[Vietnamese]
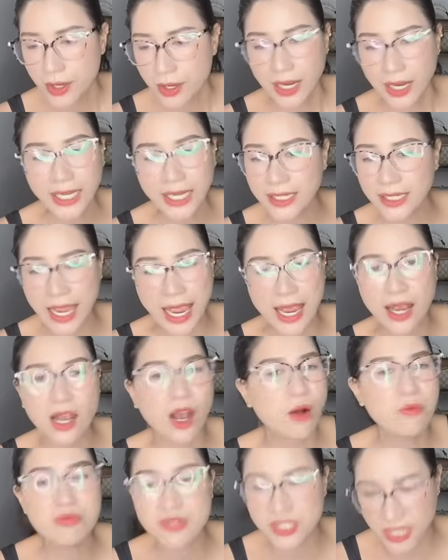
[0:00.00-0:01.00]
khách hàng
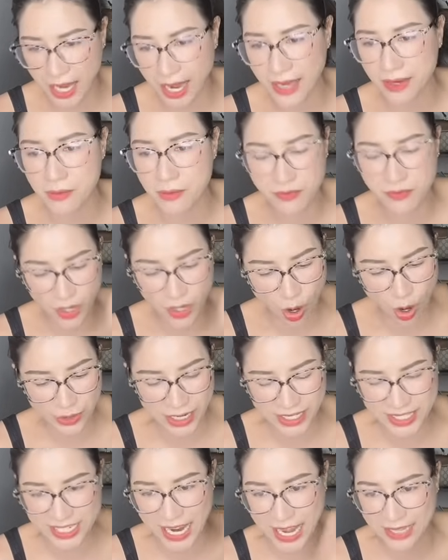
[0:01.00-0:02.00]
không sai bởi vì họ đã
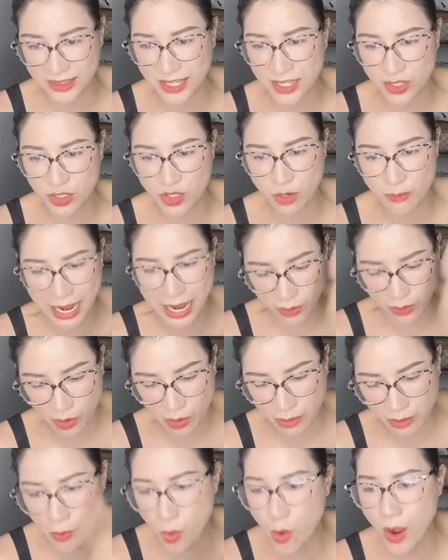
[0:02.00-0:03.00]
trả tiền cho bạn họ
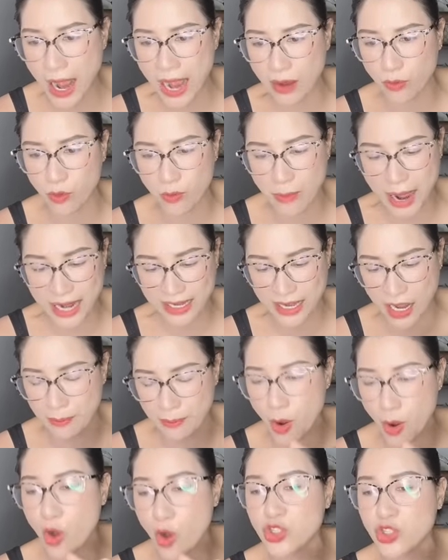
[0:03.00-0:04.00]
đã mua hàng của bạn
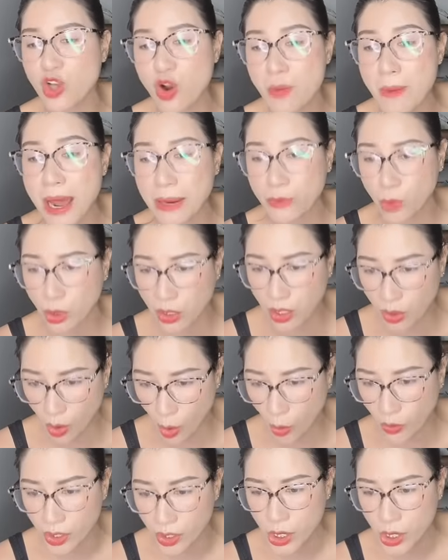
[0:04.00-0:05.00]
họ cho bạn một cơ
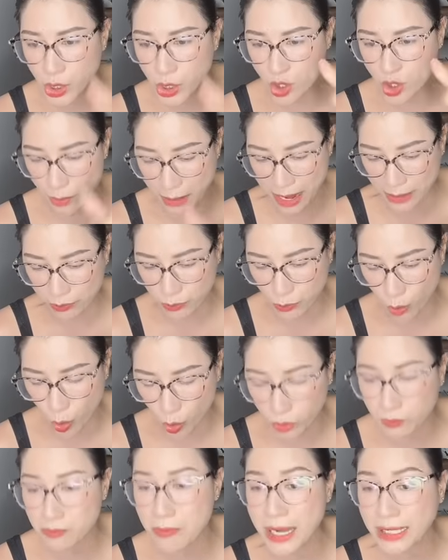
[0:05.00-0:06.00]
hội cho bạn một
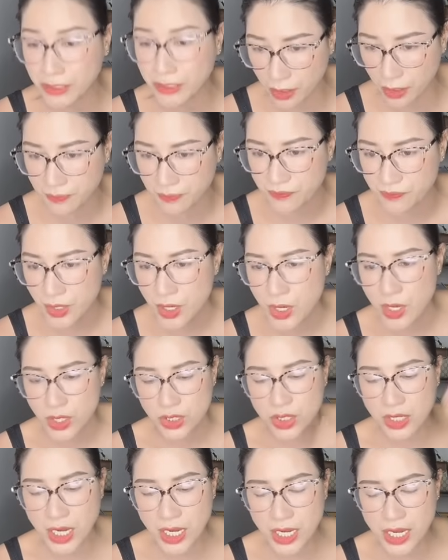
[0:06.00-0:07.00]
bát cơm
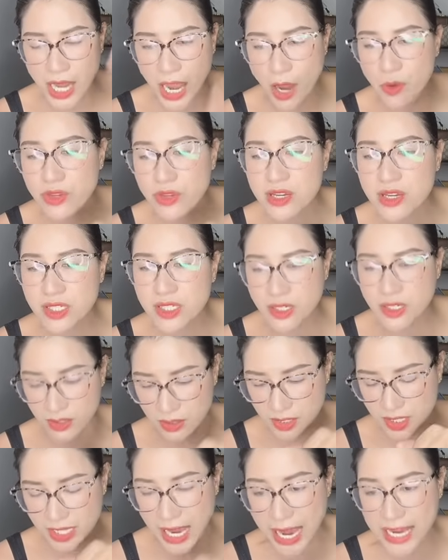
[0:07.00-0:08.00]
cho nên nếu như sự
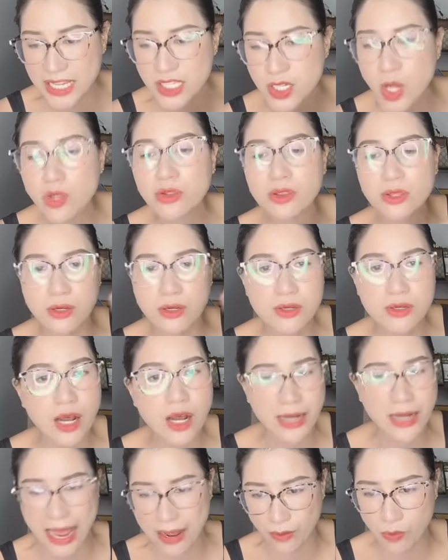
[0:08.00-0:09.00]
sai sót từ đơn
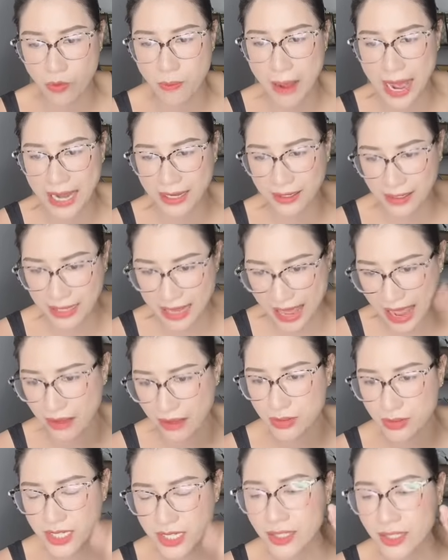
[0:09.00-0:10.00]
hàng của bạn
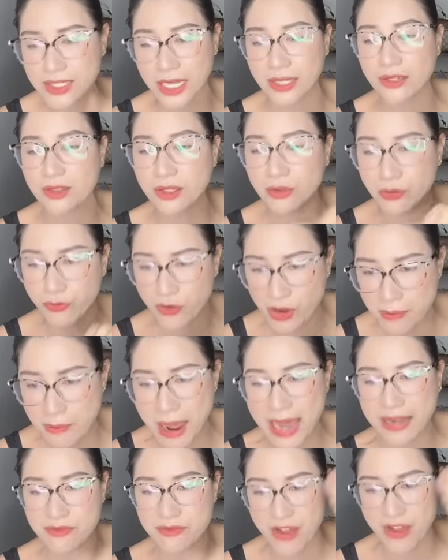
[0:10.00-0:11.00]
là chắc chắn từ phía
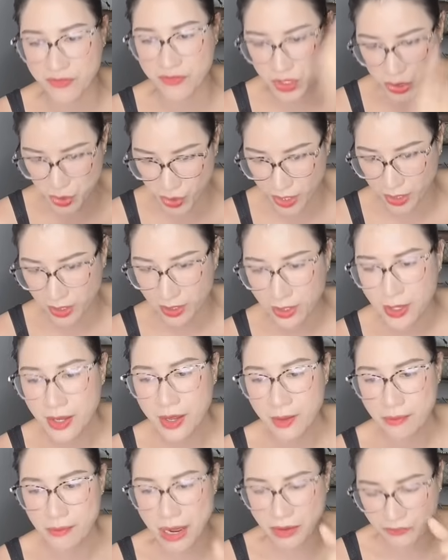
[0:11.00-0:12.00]
bạn và vận chuyển
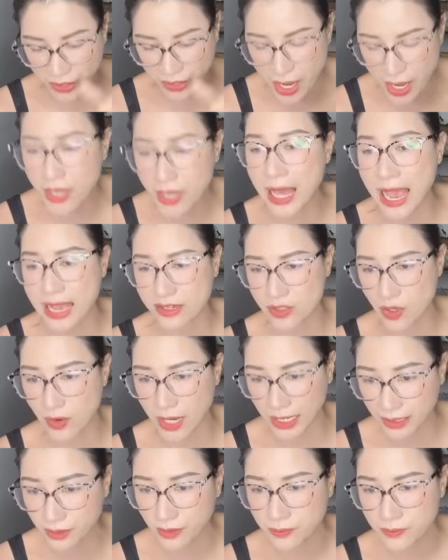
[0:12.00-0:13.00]
bạn phải đền hàng cho
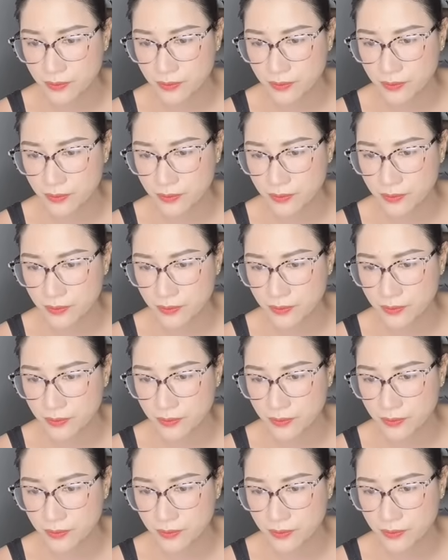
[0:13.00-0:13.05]
khách